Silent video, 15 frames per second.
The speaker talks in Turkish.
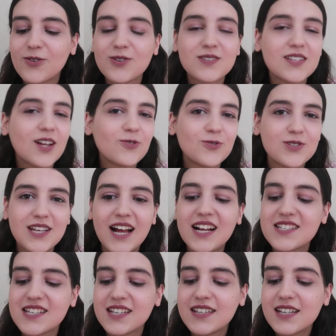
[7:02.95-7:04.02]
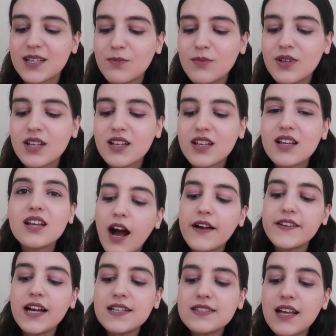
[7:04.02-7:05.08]
O yüzden onu tercih ederim.
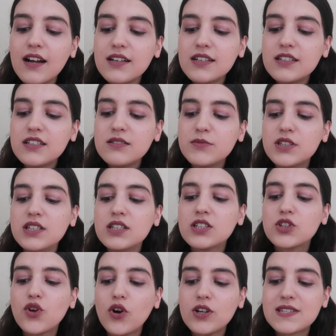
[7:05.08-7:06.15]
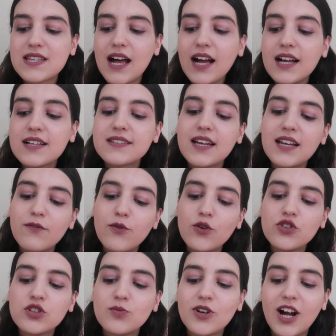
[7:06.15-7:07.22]
Anahtarlarını mı yoksa
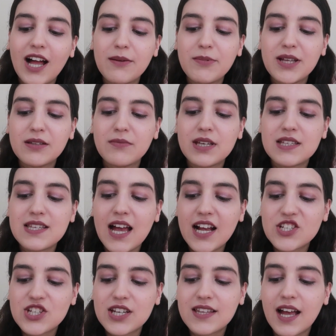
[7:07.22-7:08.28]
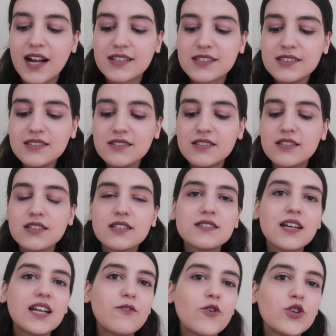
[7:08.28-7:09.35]
telefonunu mu kaybetmeyi tercih ederdin?
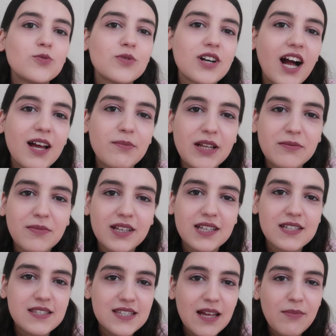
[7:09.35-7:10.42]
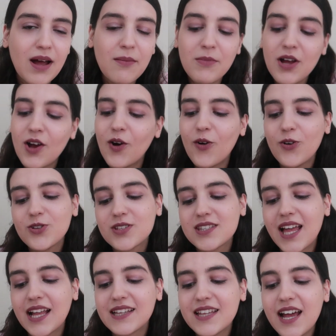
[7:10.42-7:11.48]
Telefonumu kaybetmek istemem. O
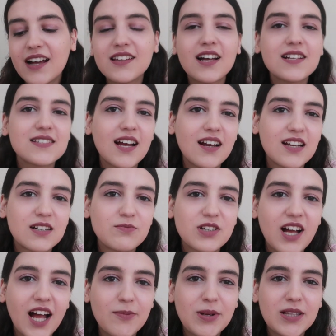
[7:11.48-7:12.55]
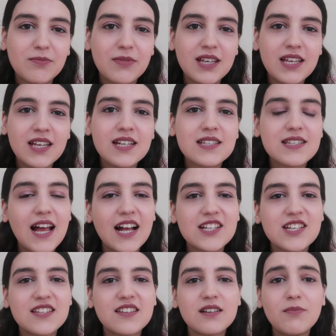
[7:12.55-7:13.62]
yüzden de anahtarlarımı kaybetmeyi
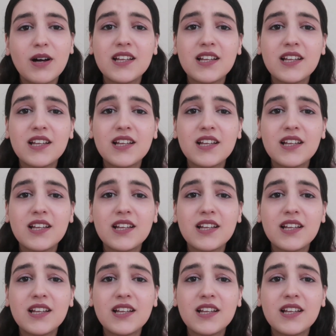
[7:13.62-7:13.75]
tercih ederim.